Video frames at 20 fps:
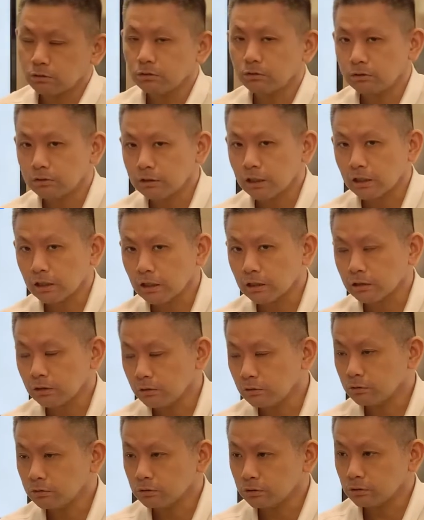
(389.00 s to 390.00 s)
いんだなっ
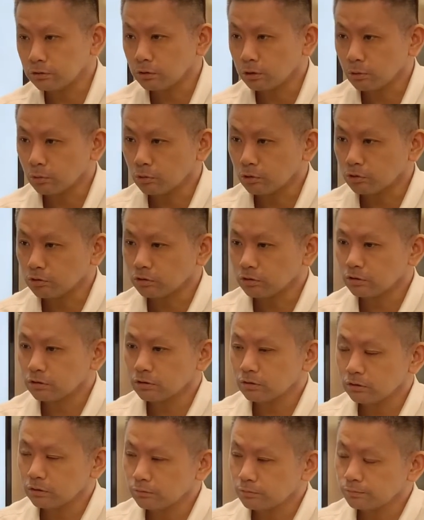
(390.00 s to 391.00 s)
ていうふうに思うんです
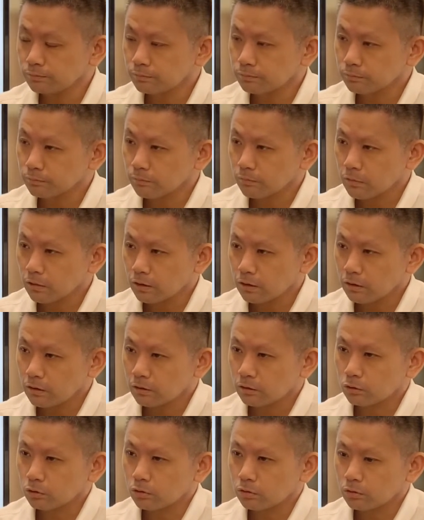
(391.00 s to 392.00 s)
ね。
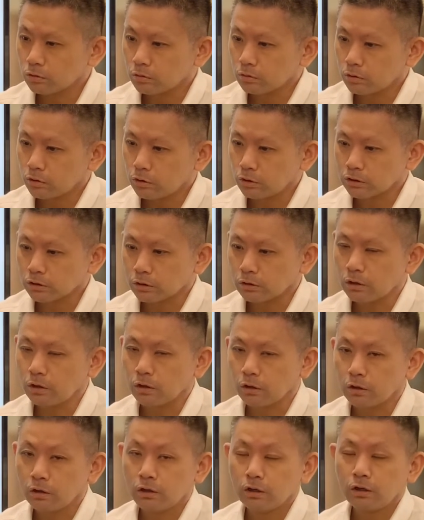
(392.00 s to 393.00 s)
要はその
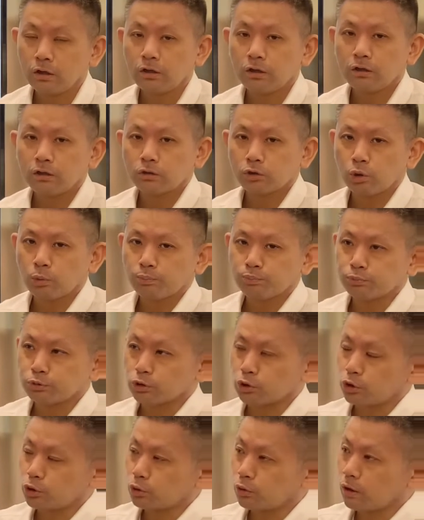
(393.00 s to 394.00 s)
トップ
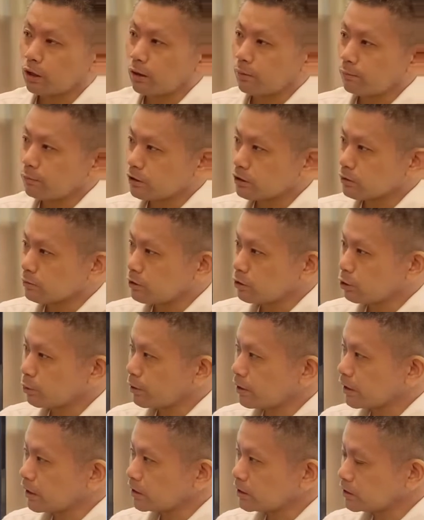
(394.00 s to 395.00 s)
の人はミス認
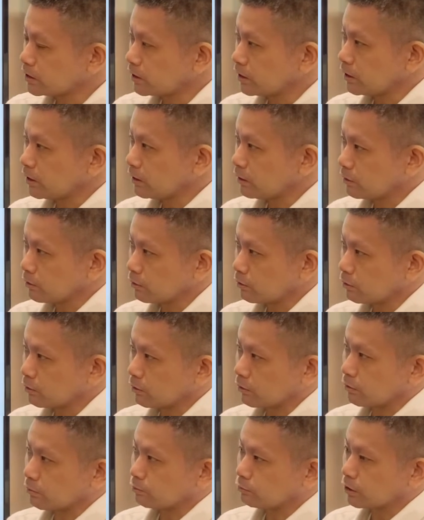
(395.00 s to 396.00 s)
めないし、
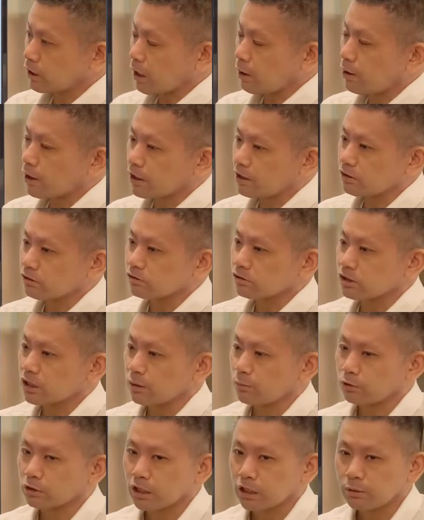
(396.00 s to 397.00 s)
部下は気づいて
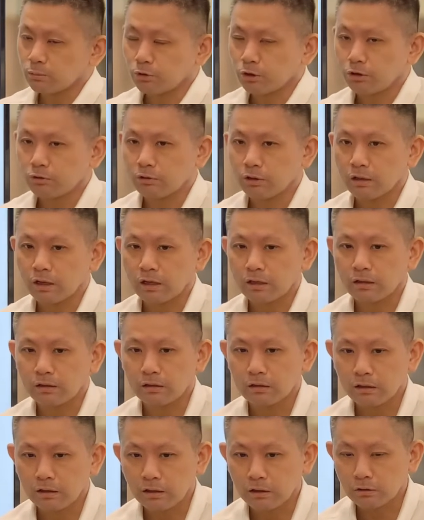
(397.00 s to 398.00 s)
も何も言わないっ
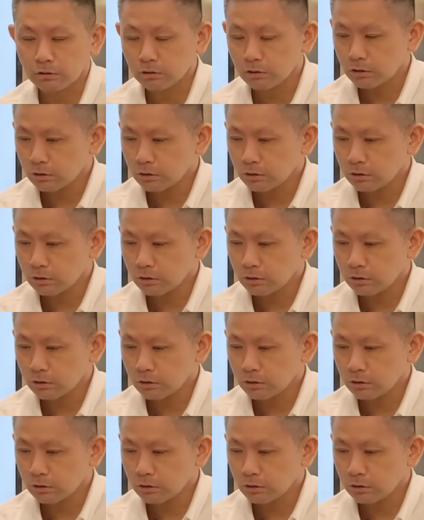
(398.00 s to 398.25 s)
ていう、